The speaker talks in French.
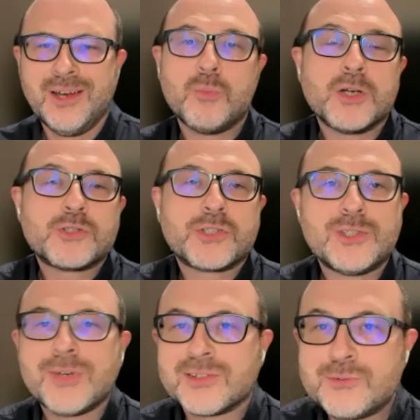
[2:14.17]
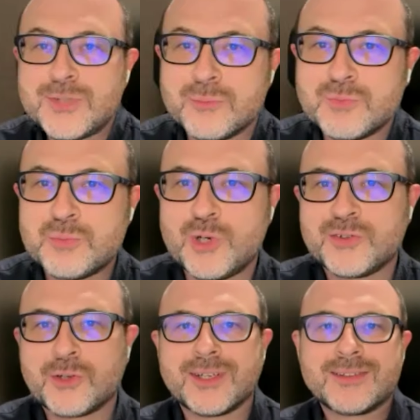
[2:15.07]
Puis bah, j'ai diversifié un petit peu
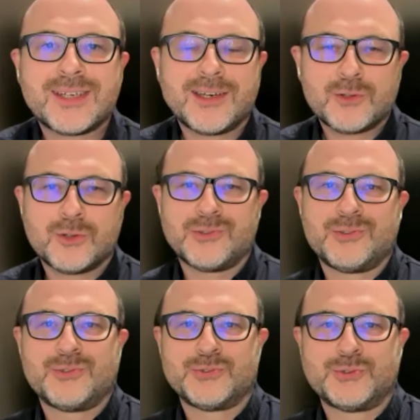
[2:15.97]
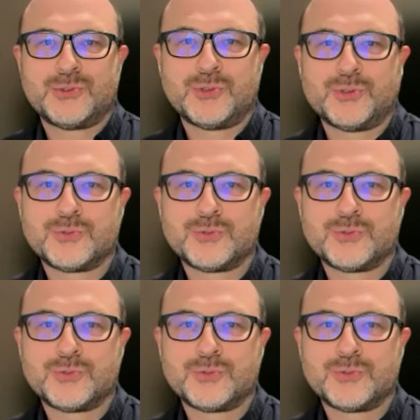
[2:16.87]
les centres d'intérêt en,